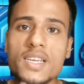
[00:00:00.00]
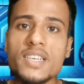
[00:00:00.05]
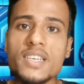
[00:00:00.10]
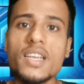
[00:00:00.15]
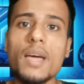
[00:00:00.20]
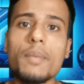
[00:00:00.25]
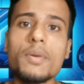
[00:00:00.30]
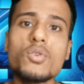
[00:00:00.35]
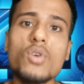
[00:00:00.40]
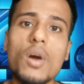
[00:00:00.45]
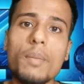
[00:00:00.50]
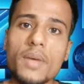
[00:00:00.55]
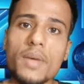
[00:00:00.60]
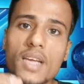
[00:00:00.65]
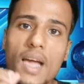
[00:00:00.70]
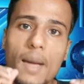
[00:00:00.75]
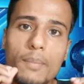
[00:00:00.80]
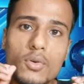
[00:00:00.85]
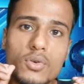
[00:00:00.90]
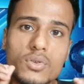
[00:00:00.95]
তিনটা ভিডিও
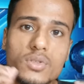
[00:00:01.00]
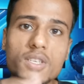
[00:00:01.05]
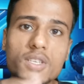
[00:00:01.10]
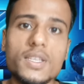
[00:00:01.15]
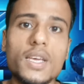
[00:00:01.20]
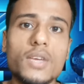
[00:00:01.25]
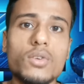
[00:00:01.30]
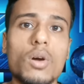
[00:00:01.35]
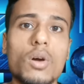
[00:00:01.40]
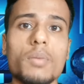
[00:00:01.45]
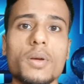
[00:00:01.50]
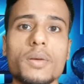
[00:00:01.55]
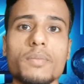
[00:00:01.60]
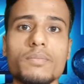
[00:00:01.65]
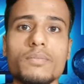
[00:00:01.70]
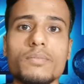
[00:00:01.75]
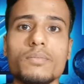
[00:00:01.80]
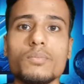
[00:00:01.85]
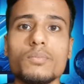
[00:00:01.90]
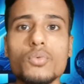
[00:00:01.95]
আপনাকে আপলোড দিতেই হবে
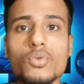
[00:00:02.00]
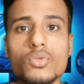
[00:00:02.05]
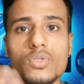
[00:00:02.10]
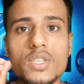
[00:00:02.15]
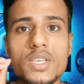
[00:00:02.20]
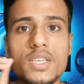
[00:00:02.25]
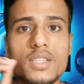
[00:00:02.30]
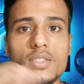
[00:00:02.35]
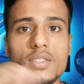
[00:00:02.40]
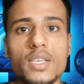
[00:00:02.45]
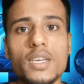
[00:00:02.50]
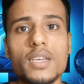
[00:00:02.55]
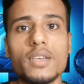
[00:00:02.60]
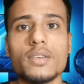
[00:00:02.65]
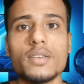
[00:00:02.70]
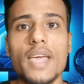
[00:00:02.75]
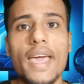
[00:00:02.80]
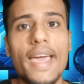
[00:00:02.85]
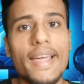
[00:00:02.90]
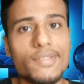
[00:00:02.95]

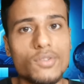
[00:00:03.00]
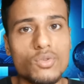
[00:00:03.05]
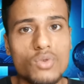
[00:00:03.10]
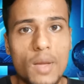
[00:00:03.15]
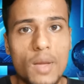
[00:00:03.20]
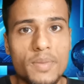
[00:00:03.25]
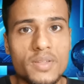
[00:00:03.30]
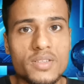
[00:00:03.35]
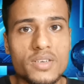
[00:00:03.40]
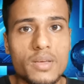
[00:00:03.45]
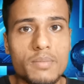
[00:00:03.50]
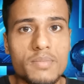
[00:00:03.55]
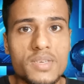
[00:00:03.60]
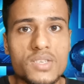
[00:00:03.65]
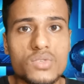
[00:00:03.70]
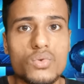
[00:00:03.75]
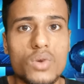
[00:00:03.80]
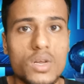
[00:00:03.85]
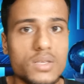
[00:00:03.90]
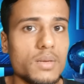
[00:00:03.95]
প্রতিদিন একদিনও আপনাদেরকে
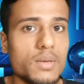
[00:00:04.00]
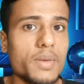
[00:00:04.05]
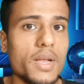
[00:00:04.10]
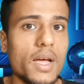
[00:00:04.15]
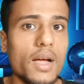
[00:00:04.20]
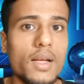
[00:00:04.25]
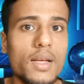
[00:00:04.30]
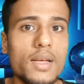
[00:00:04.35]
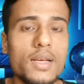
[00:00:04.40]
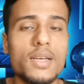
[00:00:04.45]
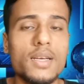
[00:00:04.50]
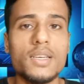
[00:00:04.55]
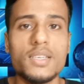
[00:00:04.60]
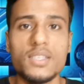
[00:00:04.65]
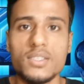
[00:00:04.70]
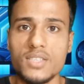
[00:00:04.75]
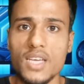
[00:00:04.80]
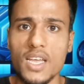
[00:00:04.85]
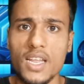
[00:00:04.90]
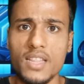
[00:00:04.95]
মিস করা যাবে না
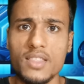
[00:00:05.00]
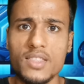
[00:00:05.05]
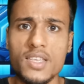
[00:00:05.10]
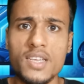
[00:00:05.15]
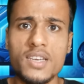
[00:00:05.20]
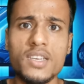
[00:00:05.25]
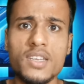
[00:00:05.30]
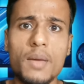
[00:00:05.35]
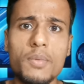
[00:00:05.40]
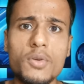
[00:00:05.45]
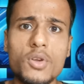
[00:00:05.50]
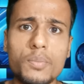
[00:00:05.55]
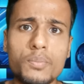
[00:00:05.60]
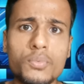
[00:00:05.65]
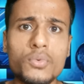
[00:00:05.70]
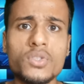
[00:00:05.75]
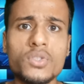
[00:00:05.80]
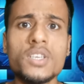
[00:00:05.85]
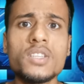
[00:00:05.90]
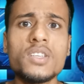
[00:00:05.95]
যারা তিনটা ভিডিও
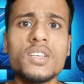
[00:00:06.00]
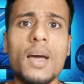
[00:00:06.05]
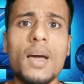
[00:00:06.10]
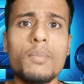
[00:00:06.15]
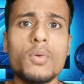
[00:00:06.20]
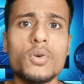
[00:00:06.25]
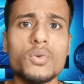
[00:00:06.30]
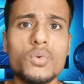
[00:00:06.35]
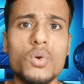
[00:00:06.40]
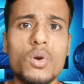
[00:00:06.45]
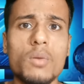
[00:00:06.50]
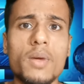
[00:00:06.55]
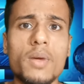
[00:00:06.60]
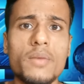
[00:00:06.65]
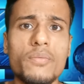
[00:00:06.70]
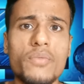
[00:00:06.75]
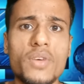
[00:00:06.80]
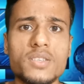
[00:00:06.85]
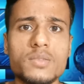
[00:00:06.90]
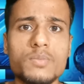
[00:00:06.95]
প্রতিদিন আপলোড
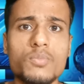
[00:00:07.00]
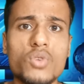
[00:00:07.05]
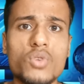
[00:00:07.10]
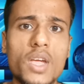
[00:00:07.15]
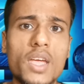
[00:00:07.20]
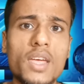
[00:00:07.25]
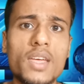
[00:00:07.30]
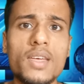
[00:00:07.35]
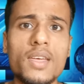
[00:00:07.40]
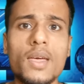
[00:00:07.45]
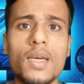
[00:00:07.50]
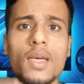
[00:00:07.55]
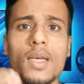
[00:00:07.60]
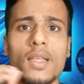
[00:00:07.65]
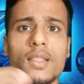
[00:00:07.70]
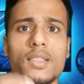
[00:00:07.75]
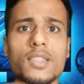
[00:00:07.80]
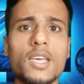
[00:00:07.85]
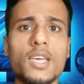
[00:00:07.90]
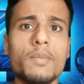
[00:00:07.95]
করবেন ফেসবুকে
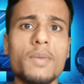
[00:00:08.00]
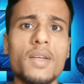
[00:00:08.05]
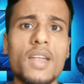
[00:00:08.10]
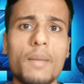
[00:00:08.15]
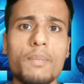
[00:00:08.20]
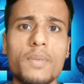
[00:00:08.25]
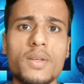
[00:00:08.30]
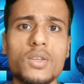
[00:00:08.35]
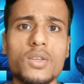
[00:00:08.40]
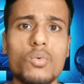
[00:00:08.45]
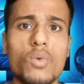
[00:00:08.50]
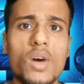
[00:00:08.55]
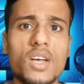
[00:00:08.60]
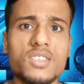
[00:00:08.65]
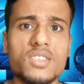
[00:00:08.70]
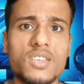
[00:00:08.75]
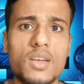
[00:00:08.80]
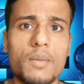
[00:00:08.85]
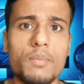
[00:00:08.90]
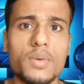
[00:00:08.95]
দেখবেন আপনাদের
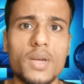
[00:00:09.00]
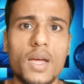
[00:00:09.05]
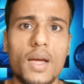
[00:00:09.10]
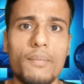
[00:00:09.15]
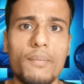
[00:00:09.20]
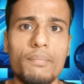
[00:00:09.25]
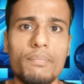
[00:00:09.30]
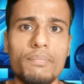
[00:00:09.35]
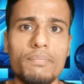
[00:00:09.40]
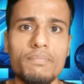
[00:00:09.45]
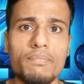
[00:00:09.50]
ওয়াচ টাইমটা